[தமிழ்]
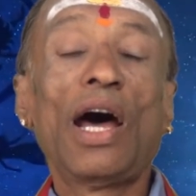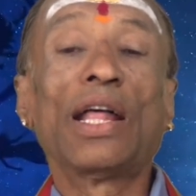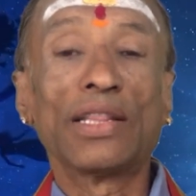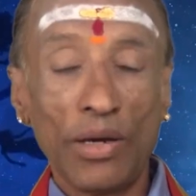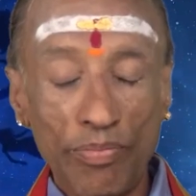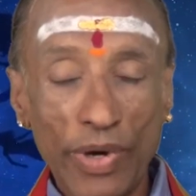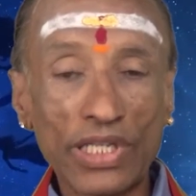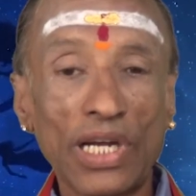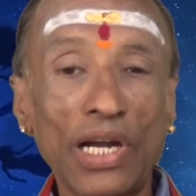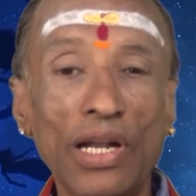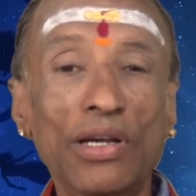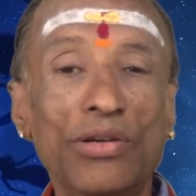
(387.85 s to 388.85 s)
அந்த
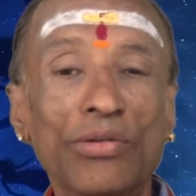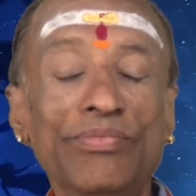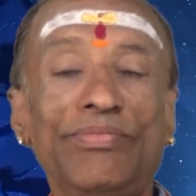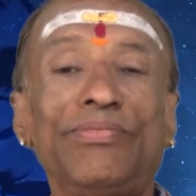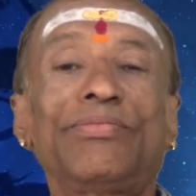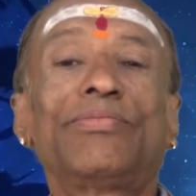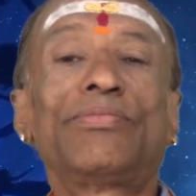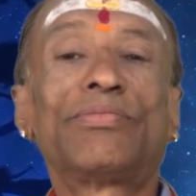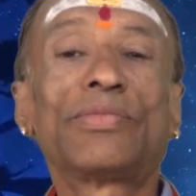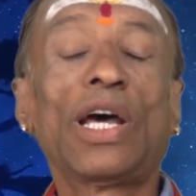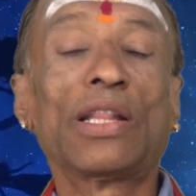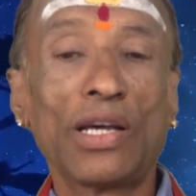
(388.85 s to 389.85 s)
பசங்களுக்கும்
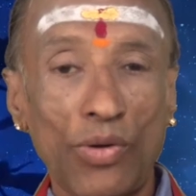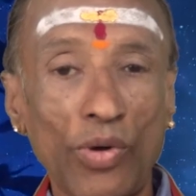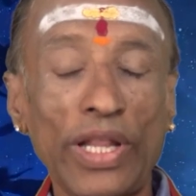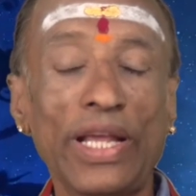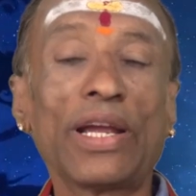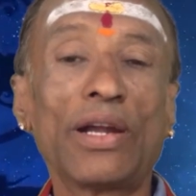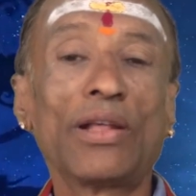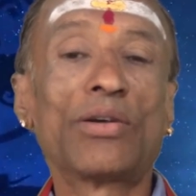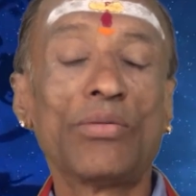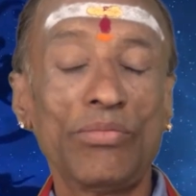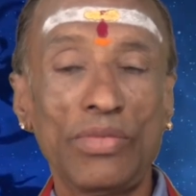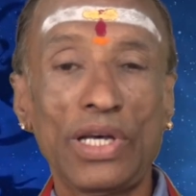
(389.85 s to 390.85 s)
அந்த
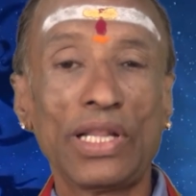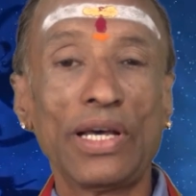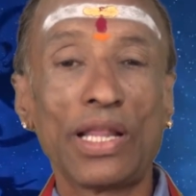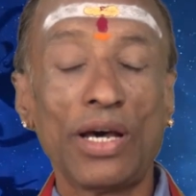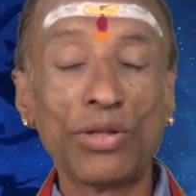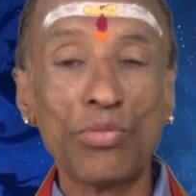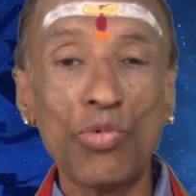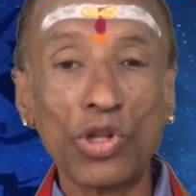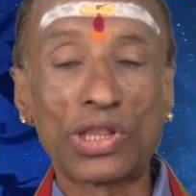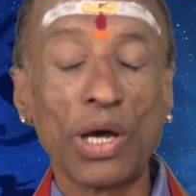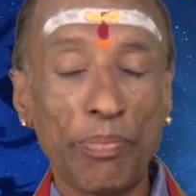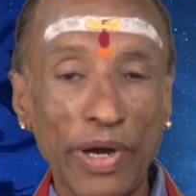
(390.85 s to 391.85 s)
குழந்தைகளுக்கும் அந்த அதாவது
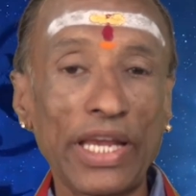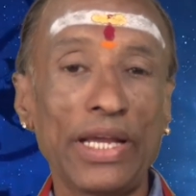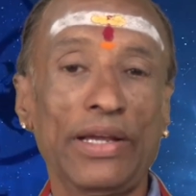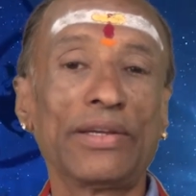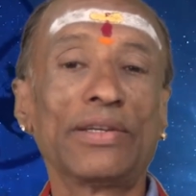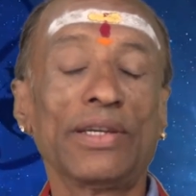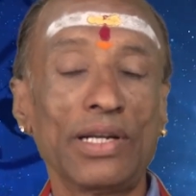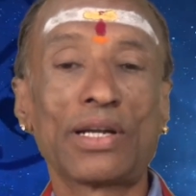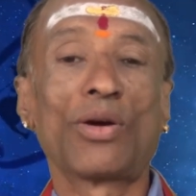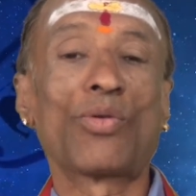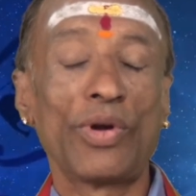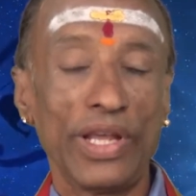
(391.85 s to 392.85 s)
மூத்த பையன்
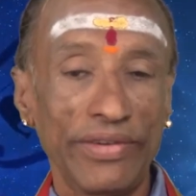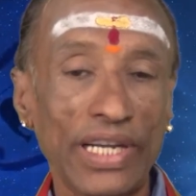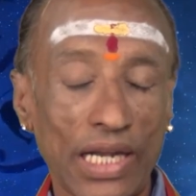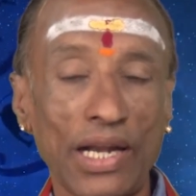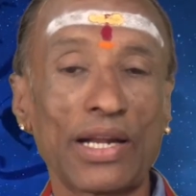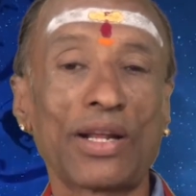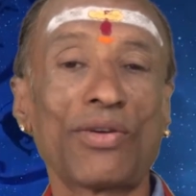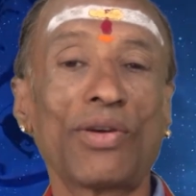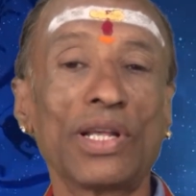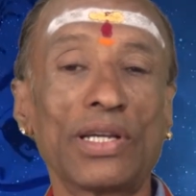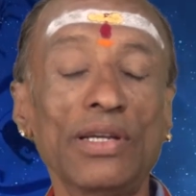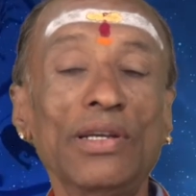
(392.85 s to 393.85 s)
இருக்கக்கூடிய வீட்டில்
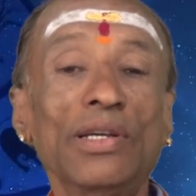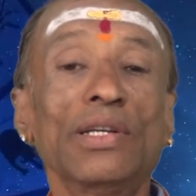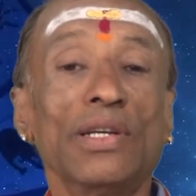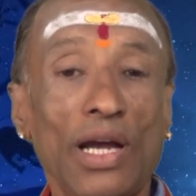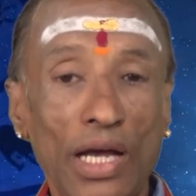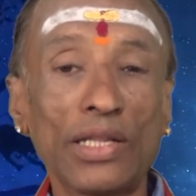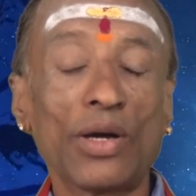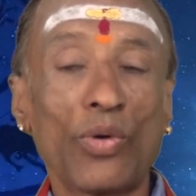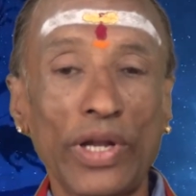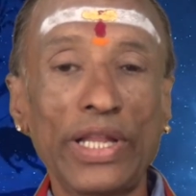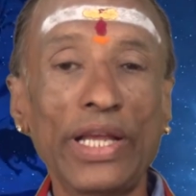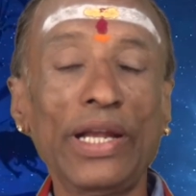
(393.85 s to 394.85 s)
இருக்கிறவங்களுக்கு அந்த
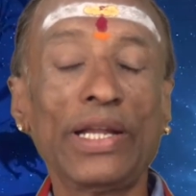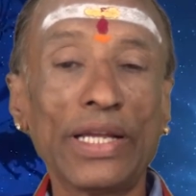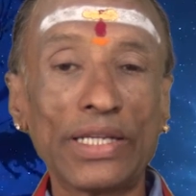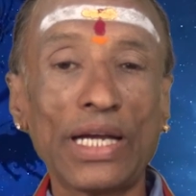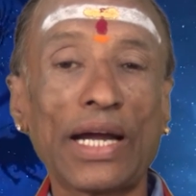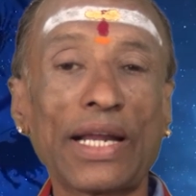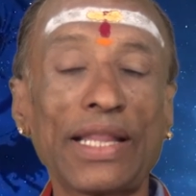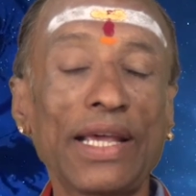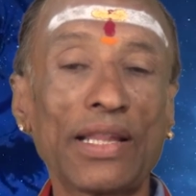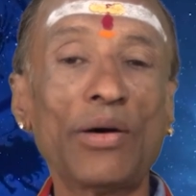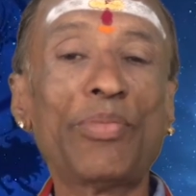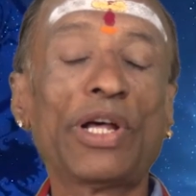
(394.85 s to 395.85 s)
குழந்தையை நீங்கள்
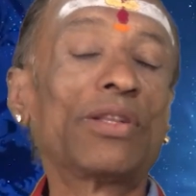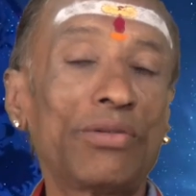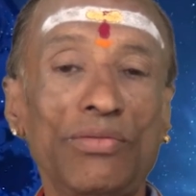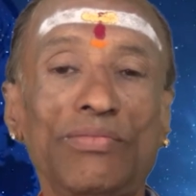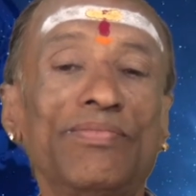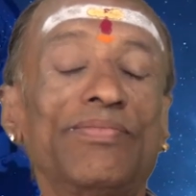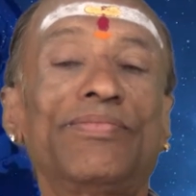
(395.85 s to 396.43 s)
ஜாக்கிரதையாக தான் பார்த்துக்கணும்